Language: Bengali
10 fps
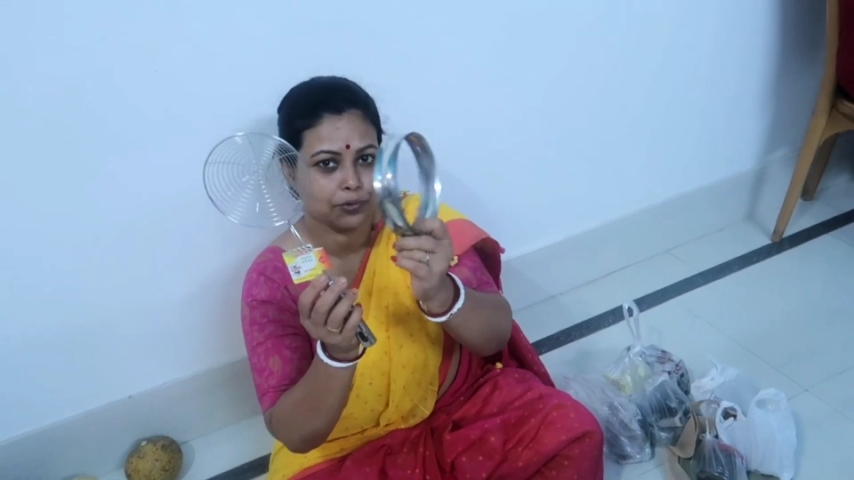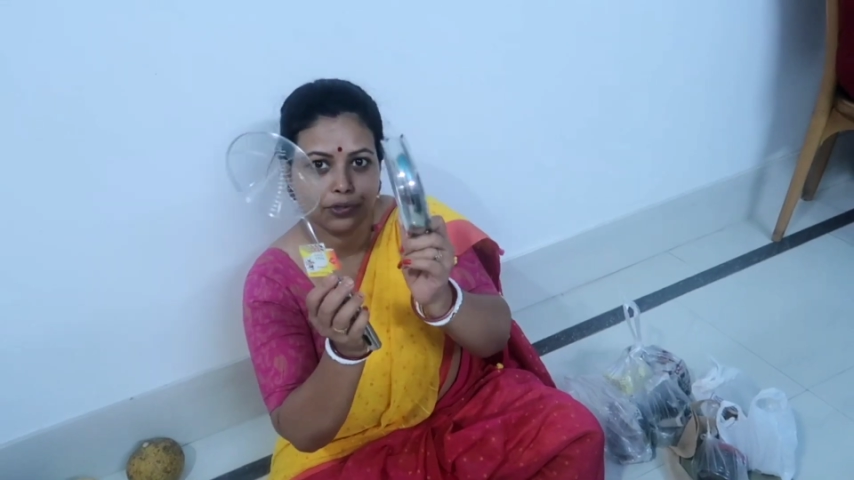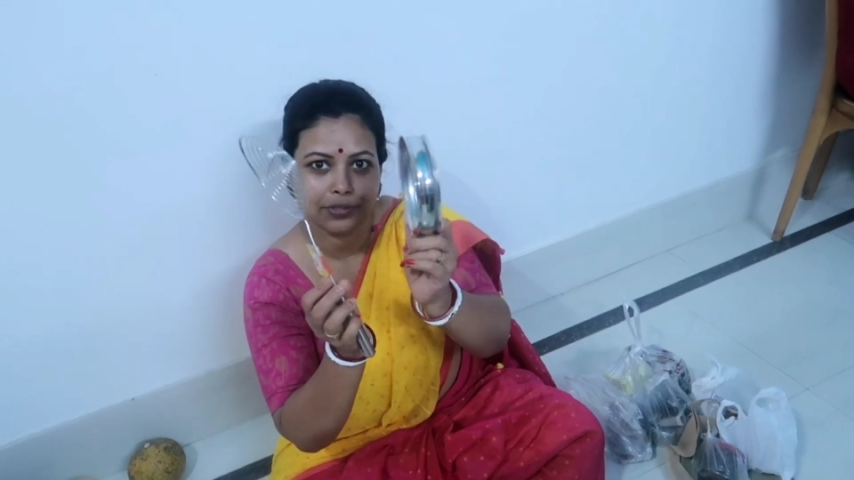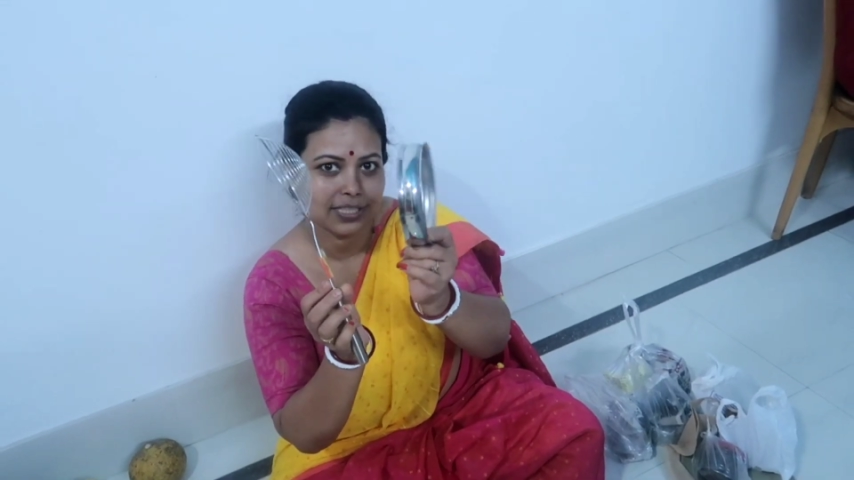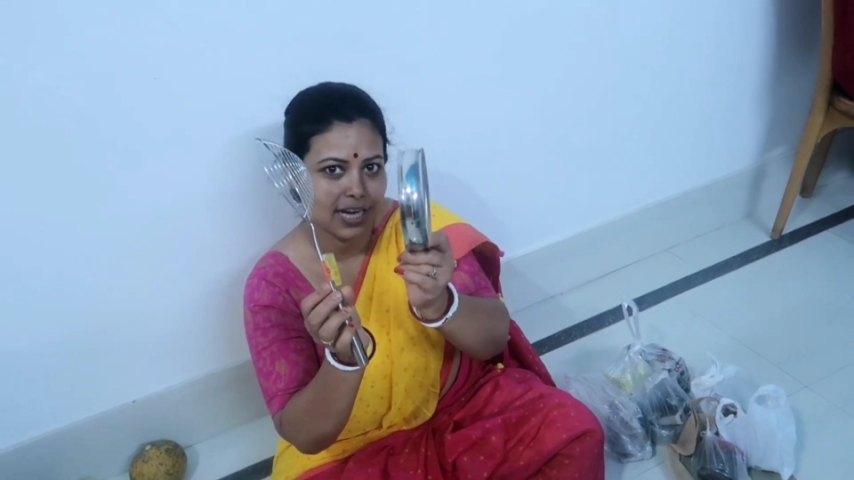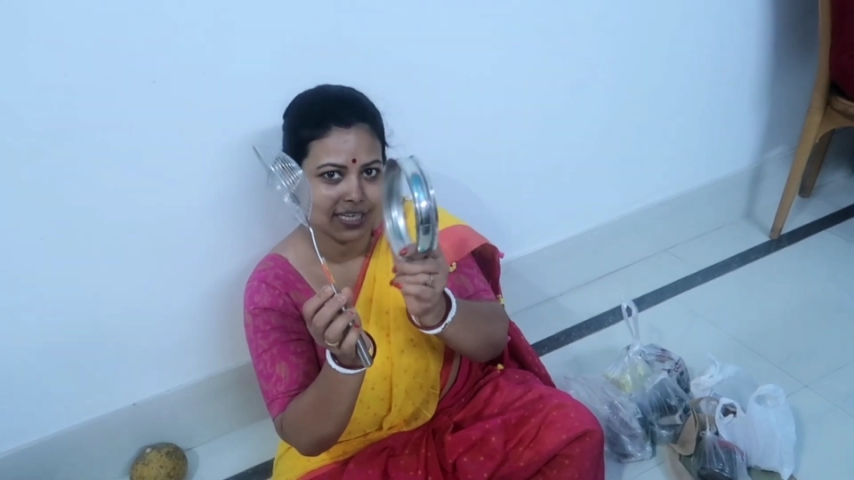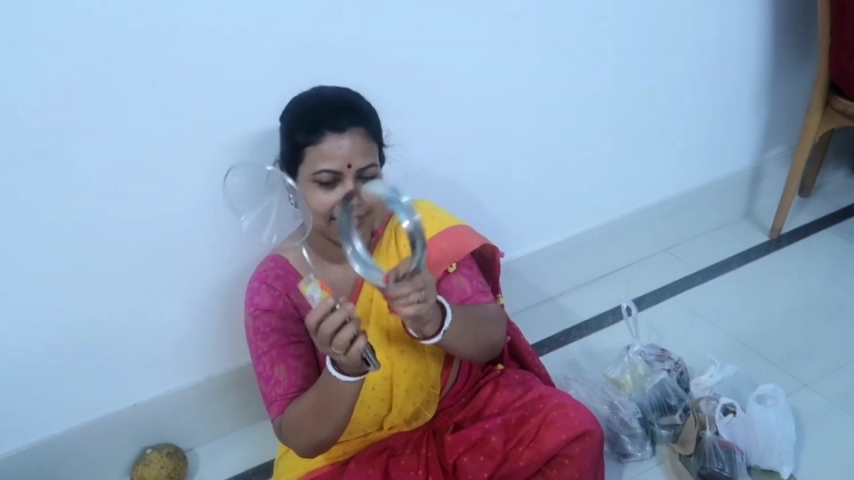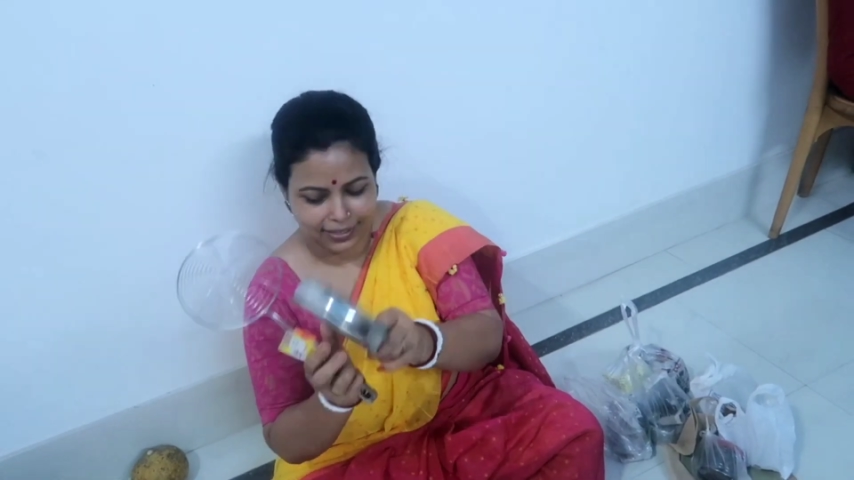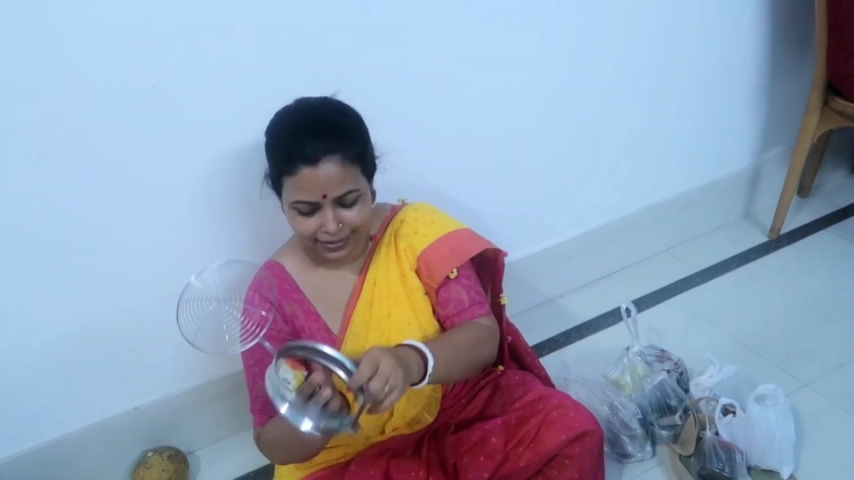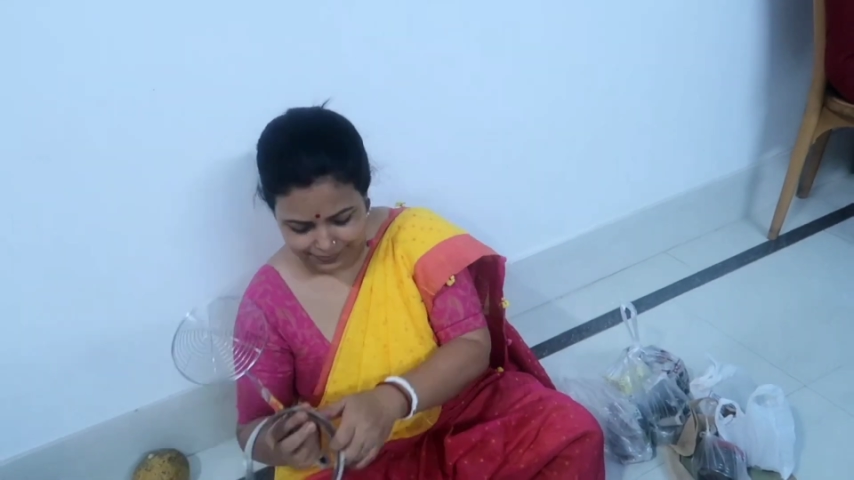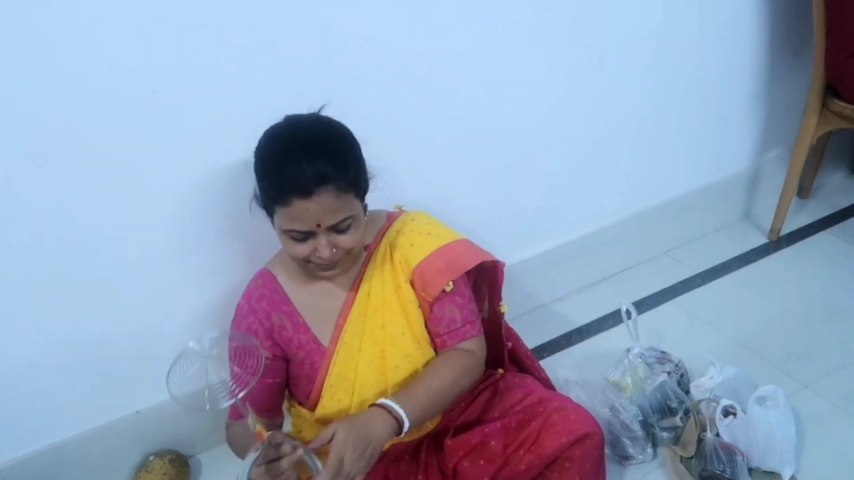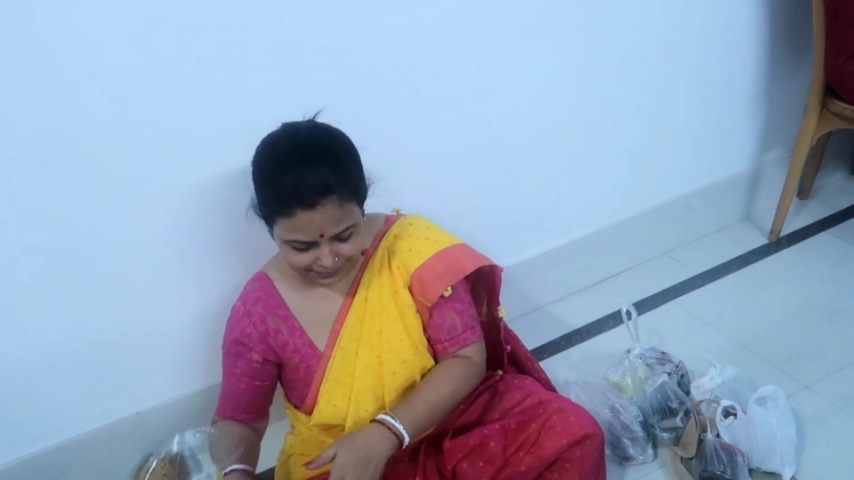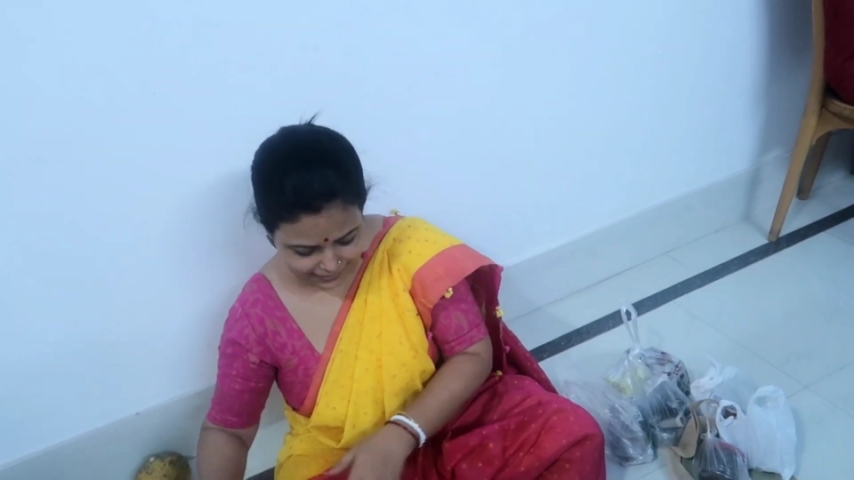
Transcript: দুটো হচ্ছে আশি টাকা